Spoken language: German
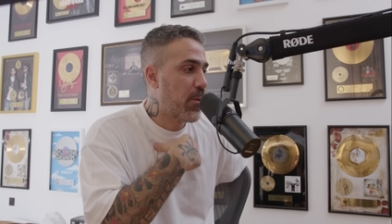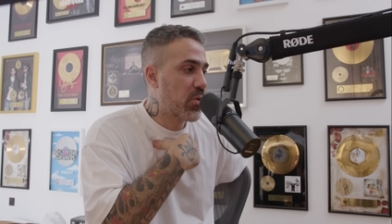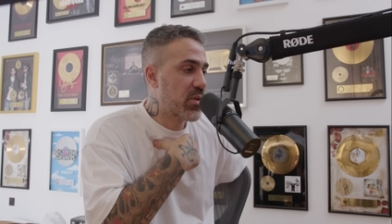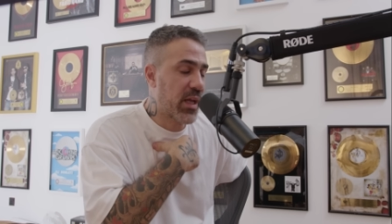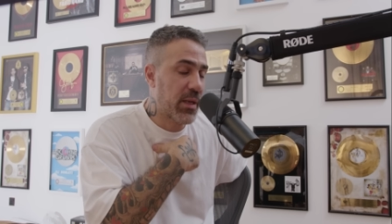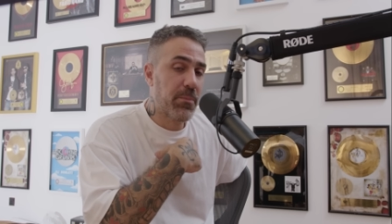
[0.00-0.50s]

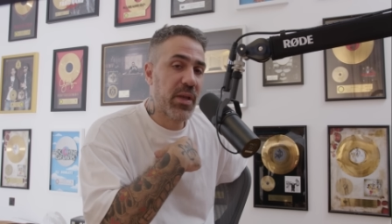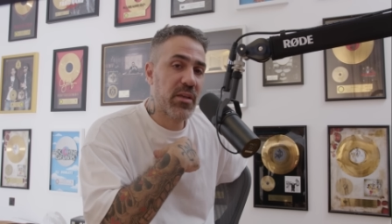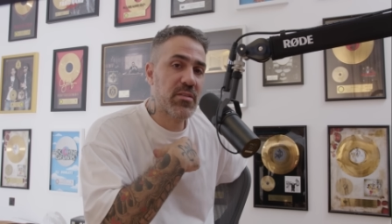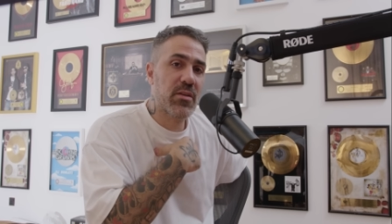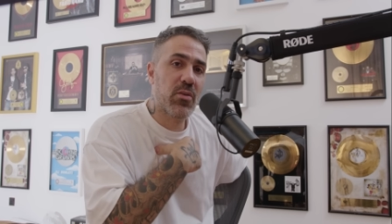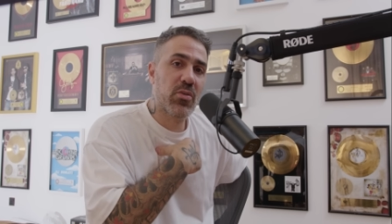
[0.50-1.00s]
Und dann bringe
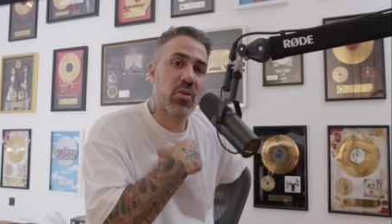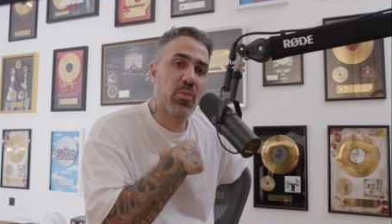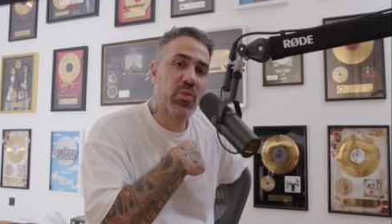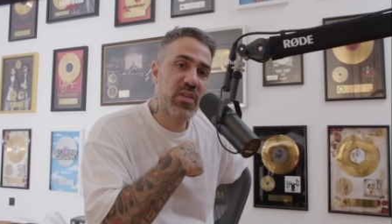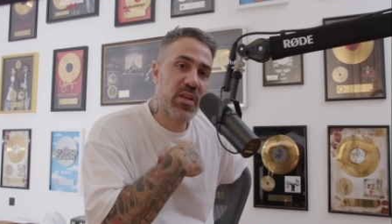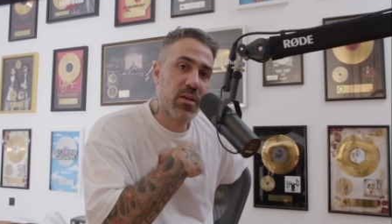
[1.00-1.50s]
ich auch noch
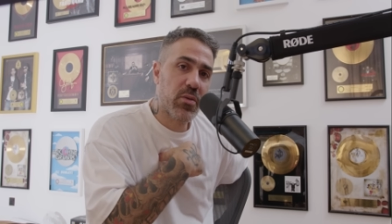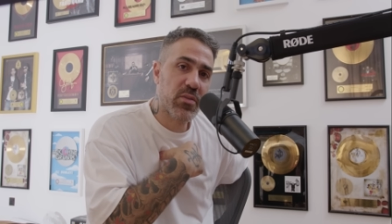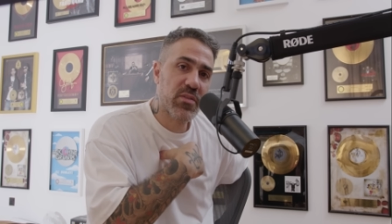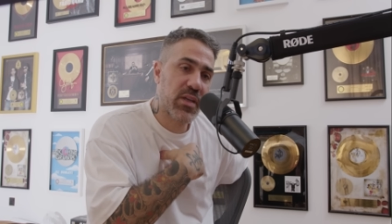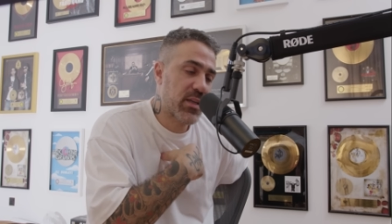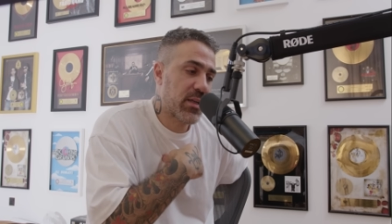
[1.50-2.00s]
Musik
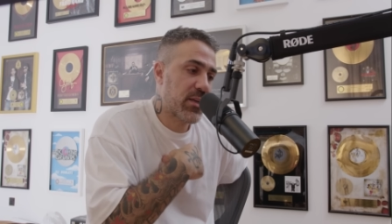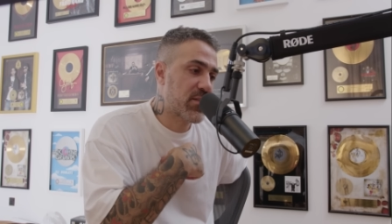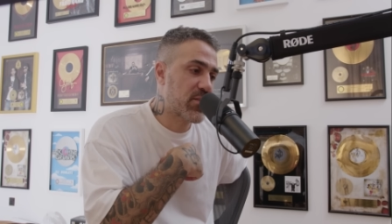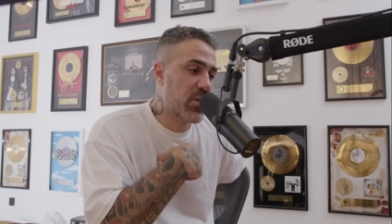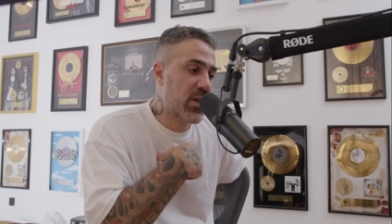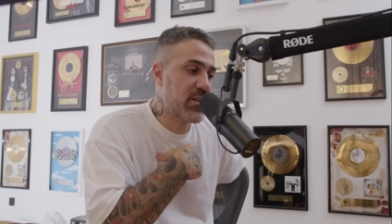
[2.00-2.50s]
raus, Alter, da
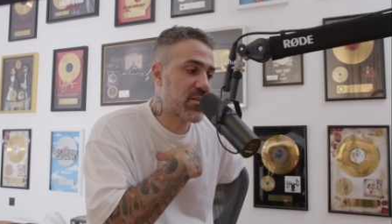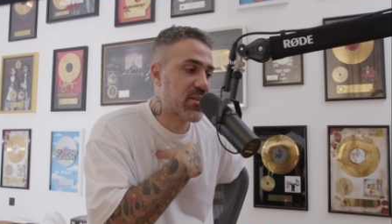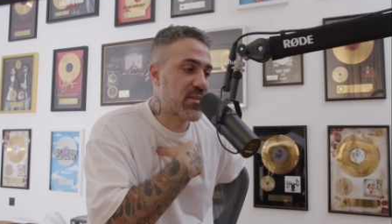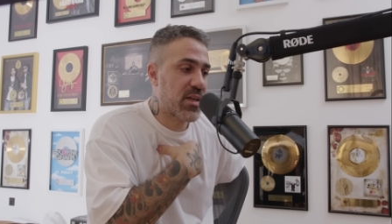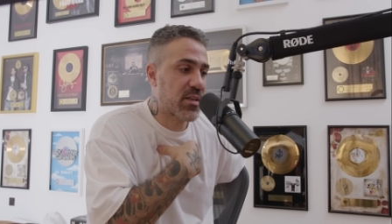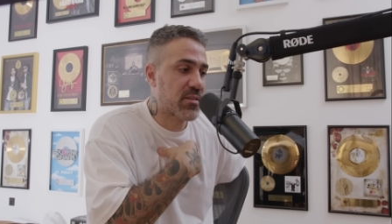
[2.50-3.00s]
ist doch alles
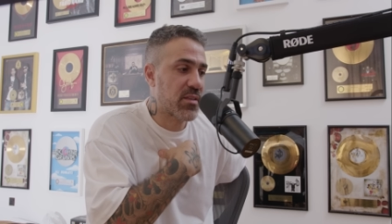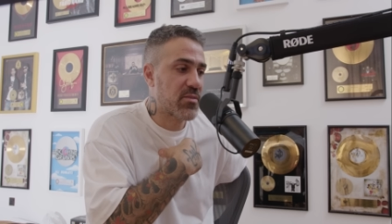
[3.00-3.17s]
gesagt.